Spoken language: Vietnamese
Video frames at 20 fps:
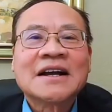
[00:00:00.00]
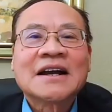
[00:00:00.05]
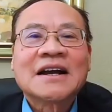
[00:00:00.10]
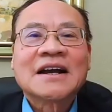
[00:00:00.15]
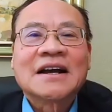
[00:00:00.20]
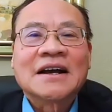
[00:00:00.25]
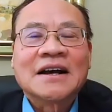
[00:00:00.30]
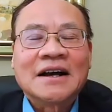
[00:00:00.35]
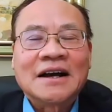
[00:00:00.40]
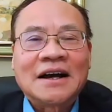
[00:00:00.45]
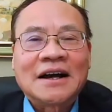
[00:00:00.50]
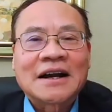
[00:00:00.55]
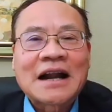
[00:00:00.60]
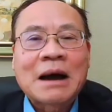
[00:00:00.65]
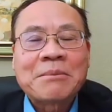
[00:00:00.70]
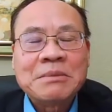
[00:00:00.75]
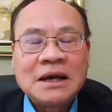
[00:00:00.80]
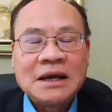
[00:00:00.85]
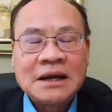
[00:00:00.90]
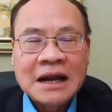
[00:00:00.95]
à,
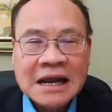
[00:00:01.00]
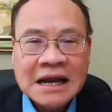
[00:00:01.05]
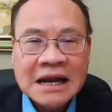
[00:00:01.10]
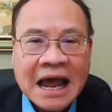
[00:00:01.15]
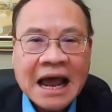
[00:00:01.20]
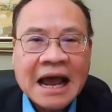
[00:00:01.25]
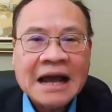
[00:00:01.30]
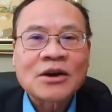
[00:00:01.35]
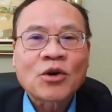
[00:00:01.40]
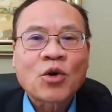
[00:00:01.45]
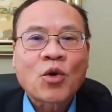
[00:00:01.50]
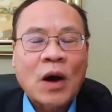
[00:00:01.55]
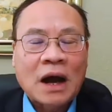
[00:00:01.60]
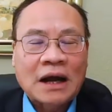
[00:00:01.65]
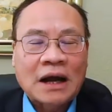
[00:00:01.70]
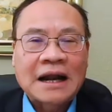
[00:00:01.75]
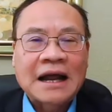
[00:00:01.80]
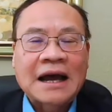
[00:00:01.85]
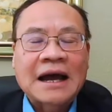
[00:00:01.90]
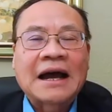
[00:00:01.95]
đã bị lây lan
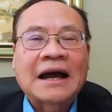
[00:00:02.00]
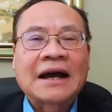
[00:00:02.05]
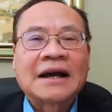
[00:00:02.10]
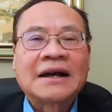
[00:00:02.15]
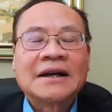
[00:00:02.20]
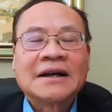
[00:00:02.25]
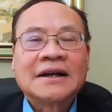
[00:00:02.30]
hoặc là